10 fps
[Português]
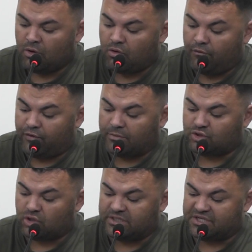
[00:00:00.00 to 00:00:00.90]
conforme
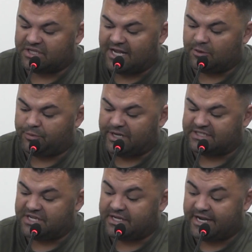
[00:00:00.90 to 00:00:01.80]
solicitado por
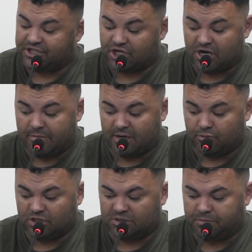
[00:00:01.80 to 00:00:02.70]
esta Igreja Câmara
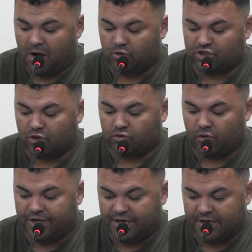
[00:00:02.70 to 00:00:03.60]
Municipal, de
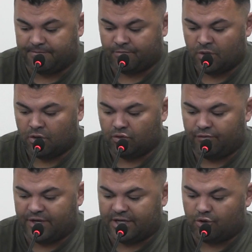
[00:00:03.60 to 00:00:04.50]
autoria do
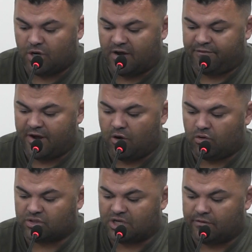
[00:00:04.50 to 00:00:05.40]
vereador Rafael
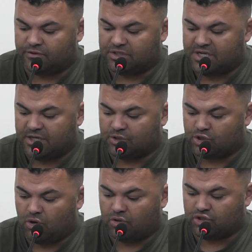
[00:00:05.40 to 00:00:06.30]
Gonçalves dos Santos,
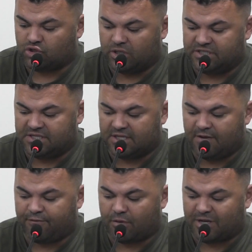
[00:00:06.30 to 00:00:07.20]
onde solicita
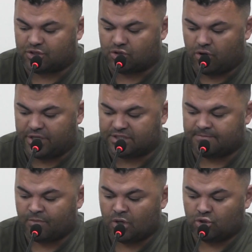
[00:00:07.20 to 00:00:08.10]
informações
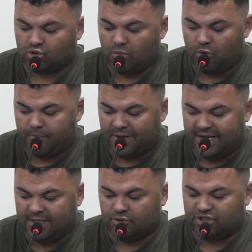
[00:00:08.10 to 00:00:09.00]
sobre o
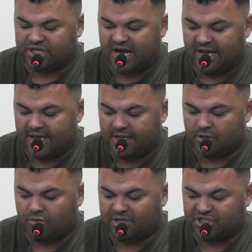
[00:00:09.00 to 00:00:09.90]
plano de carreira
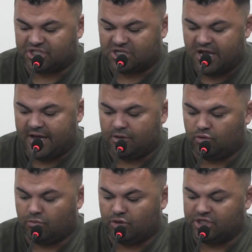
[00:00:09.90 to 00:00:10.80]
do magistério
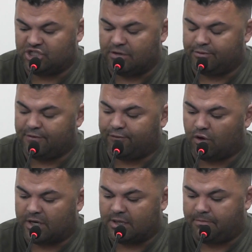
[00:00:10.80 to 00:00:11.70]
no município de
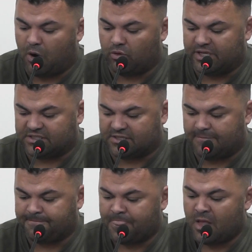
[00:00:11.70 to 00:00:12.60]
Flórida Paulista.
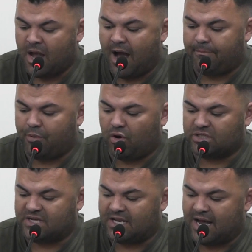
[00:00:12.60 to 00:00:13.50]

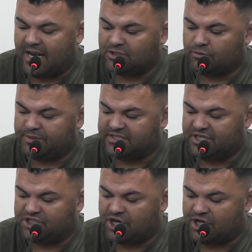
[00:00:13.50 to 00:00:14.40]
Após a análise no
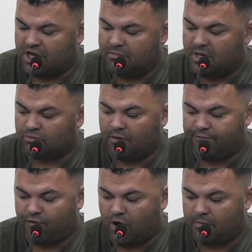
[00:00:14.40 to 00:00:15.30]
presente requerimento,
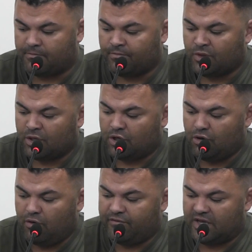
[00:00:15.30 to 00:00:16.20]
informo que
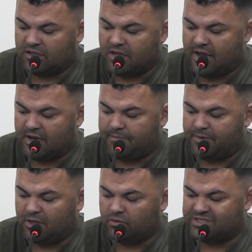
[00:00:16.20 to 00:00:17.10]
houve a entrega
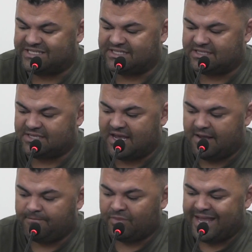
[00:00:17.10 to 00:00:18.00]
pelo
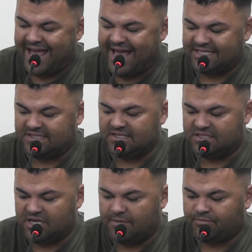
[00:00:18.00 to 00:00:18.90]
C
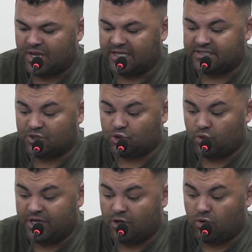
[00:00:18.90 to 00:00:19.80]
SC, assessoria e